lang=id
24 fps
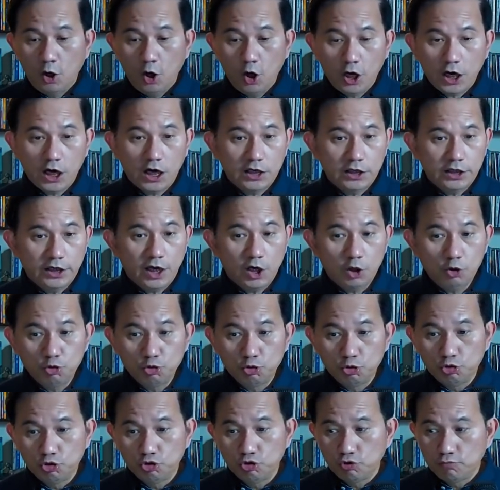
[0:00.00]
orang yang
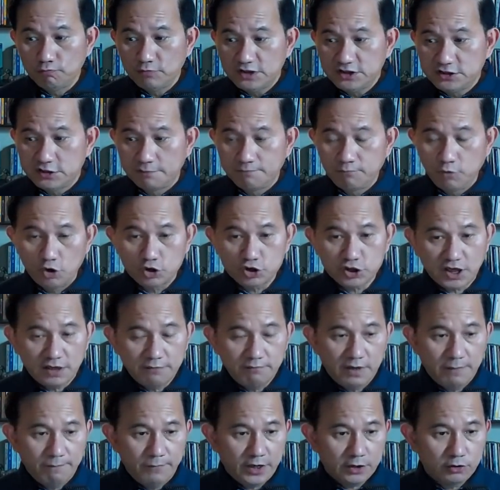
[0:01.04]
dulu
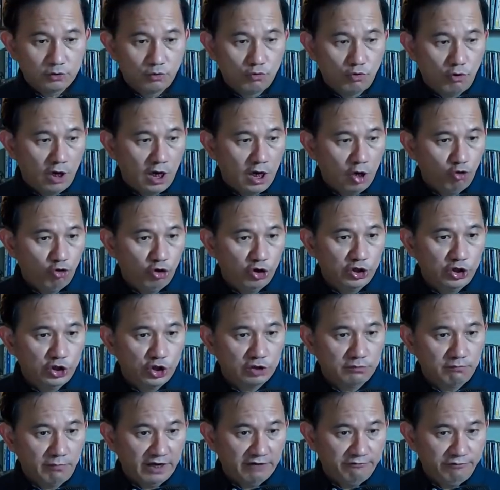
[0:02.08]
menjebloskan bebek dungu halu
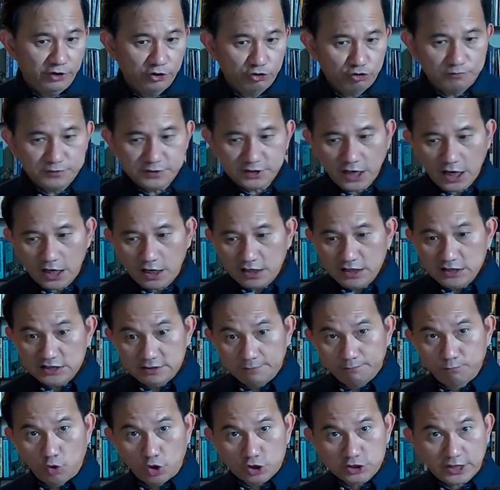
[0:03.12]
idiot main YouTube sekarang
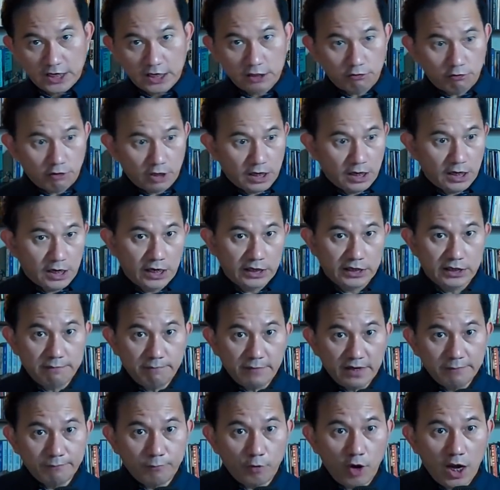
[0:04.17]
jebloskan orang lagi
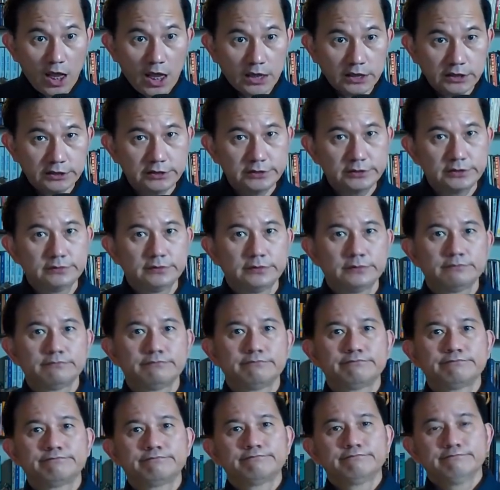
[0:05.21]
main Polaris
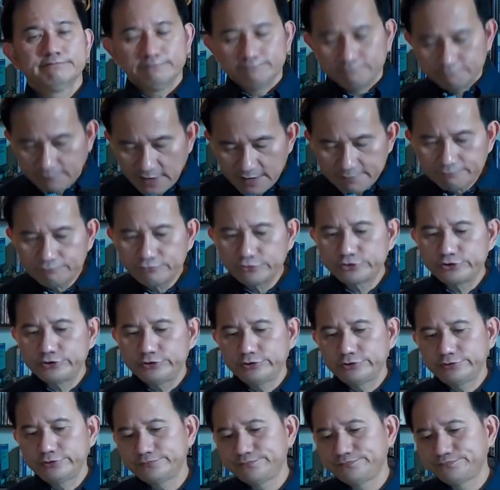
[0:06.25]
mampus
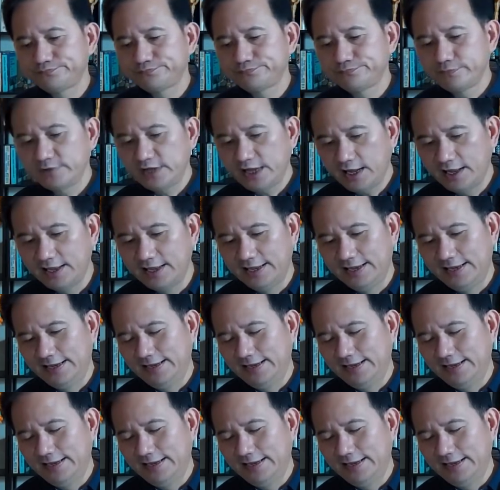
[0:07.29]
lu. Ya.